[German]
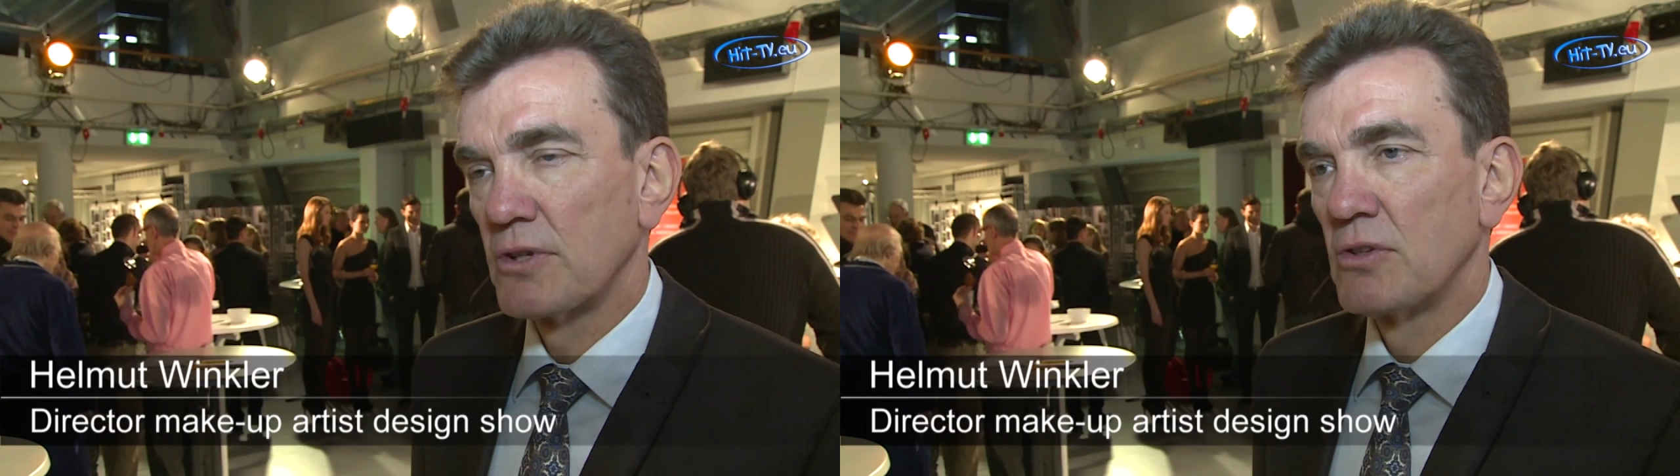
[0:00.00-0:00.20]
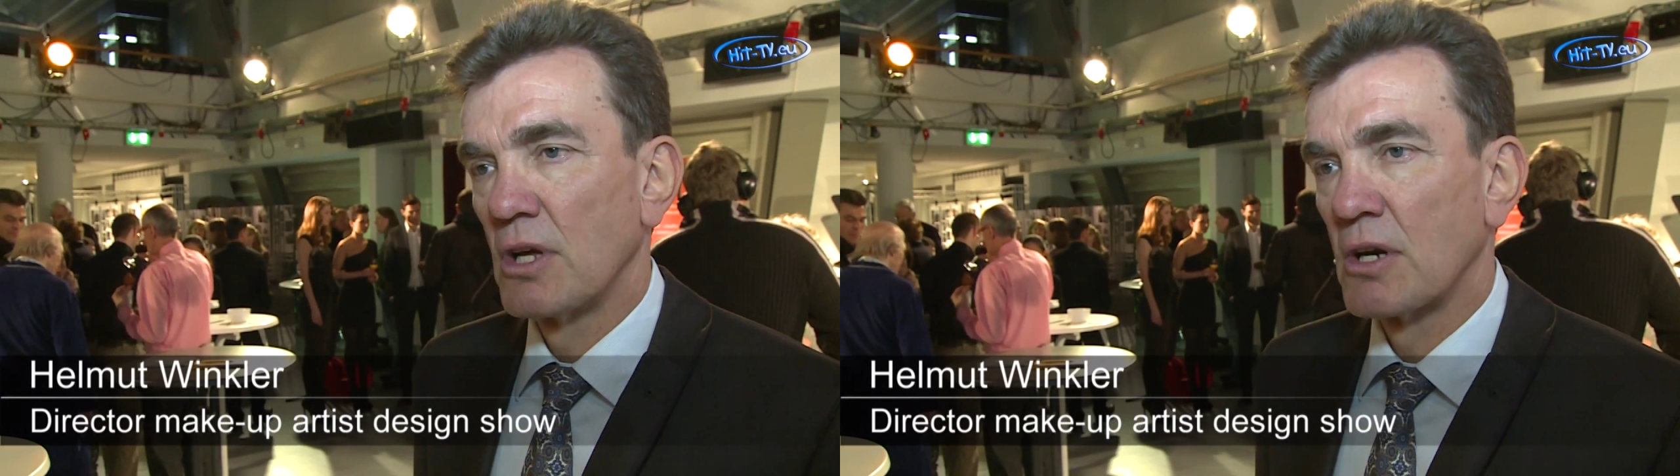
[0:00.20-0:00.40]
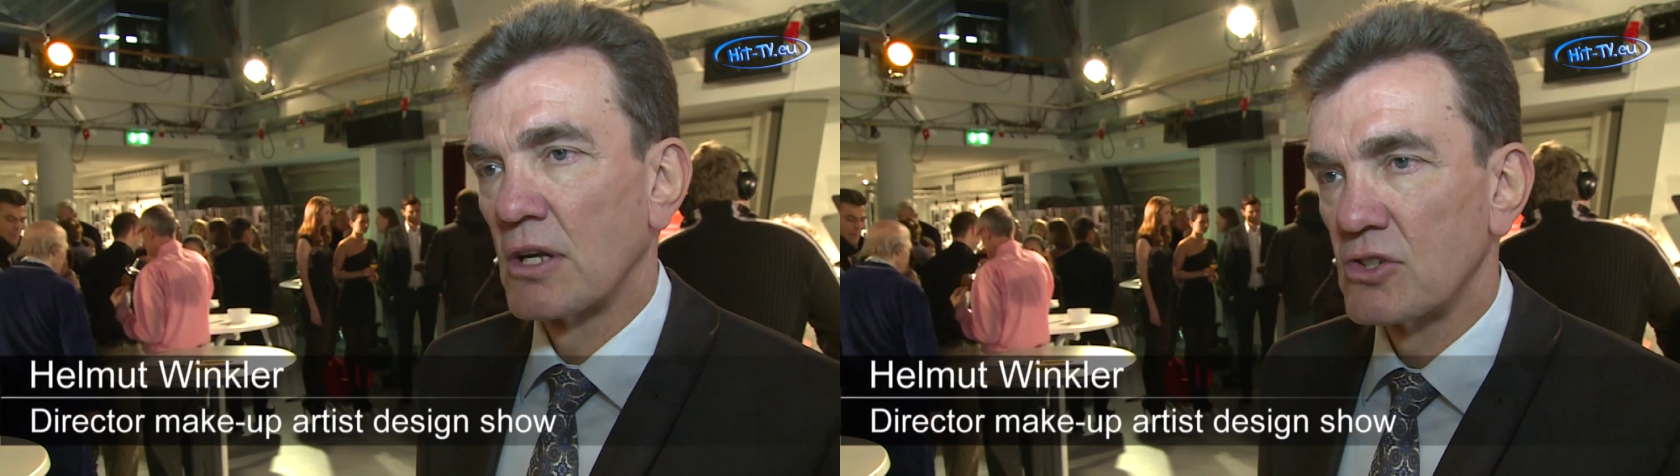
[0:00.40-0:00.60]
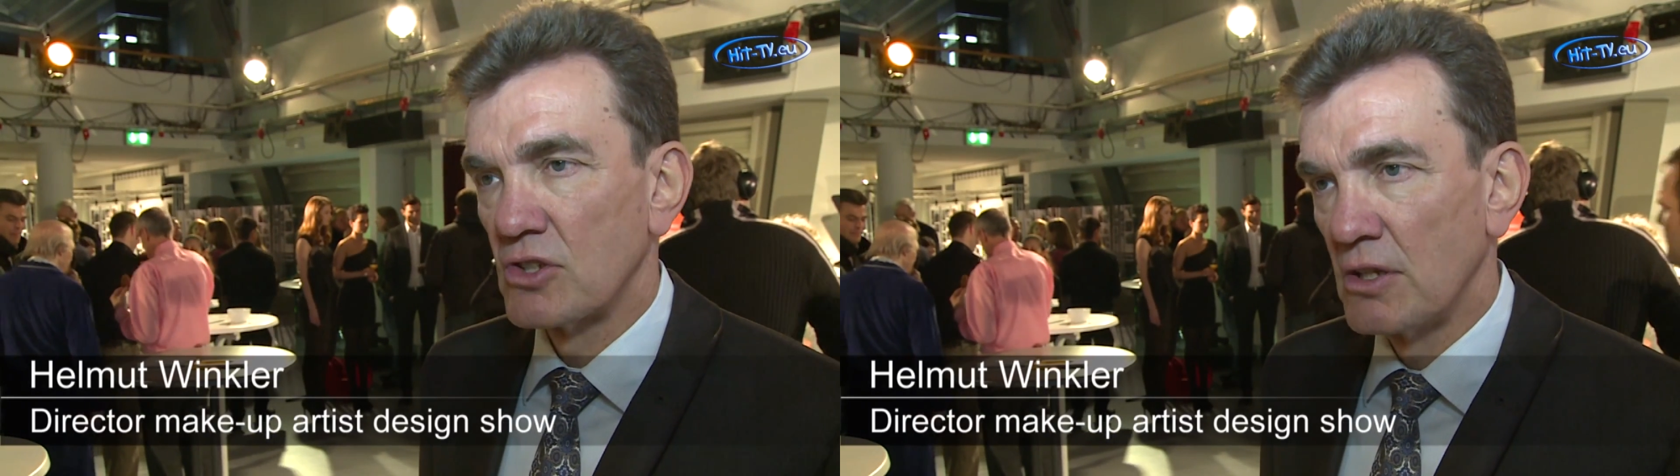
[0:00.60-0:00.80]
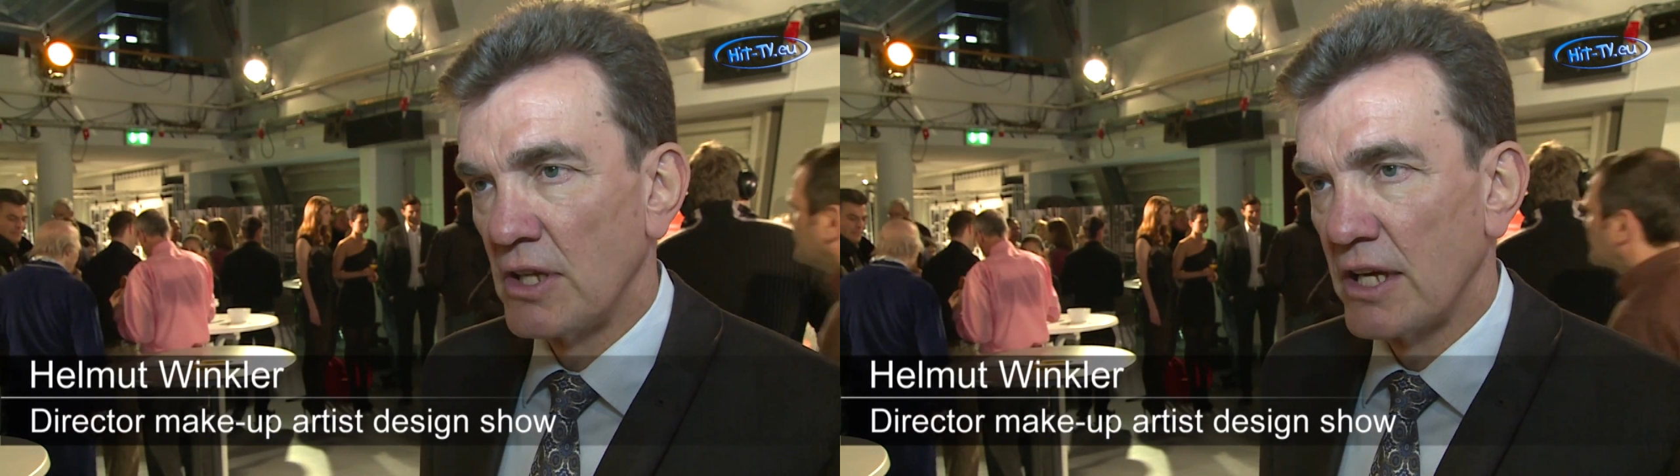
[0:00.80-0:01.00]
in denen kann ich
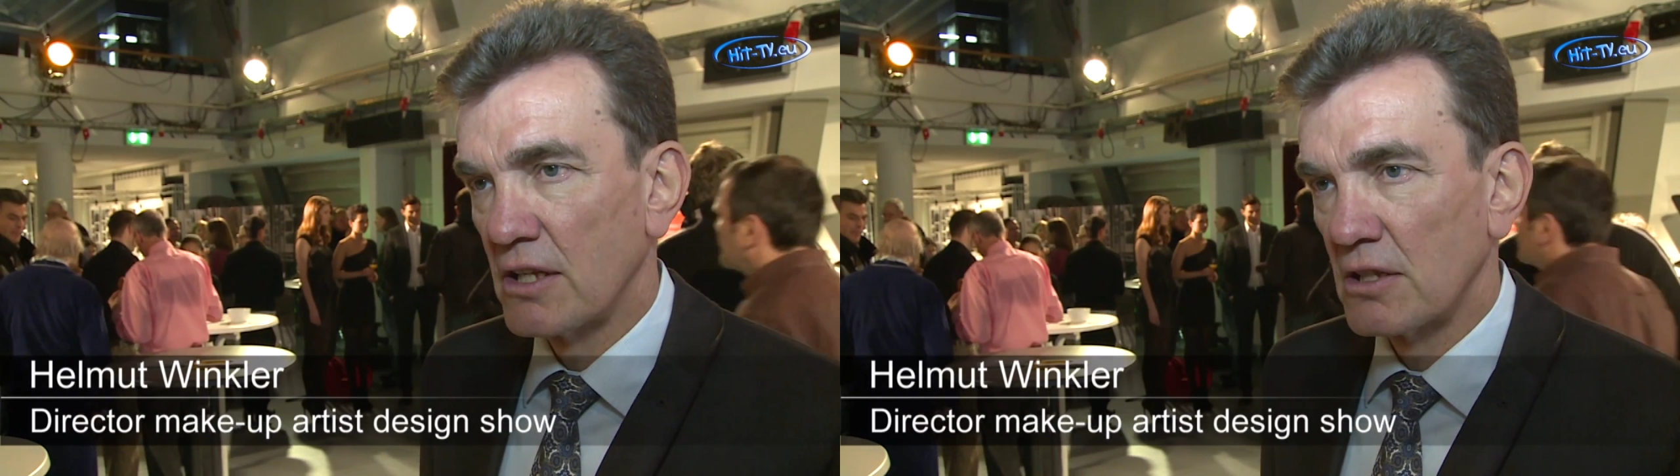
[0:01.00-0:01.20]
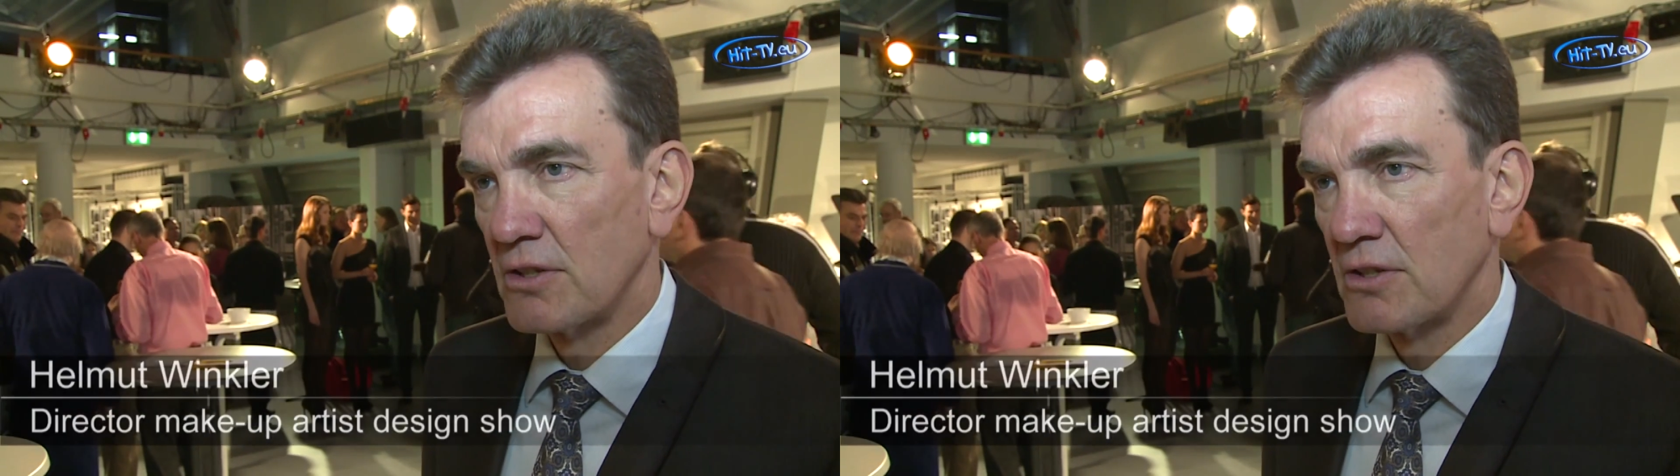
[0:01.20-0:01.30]
die Nägel,